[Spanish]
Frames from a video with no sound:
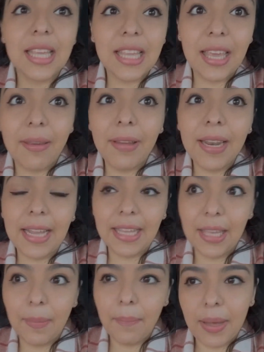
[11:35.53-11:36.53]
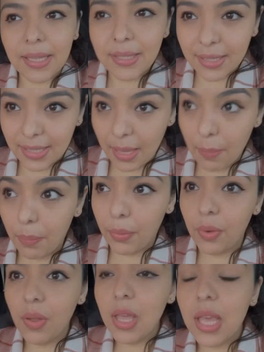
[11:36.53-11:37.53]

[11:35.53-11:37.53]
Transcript: que llevan aquí más tiempo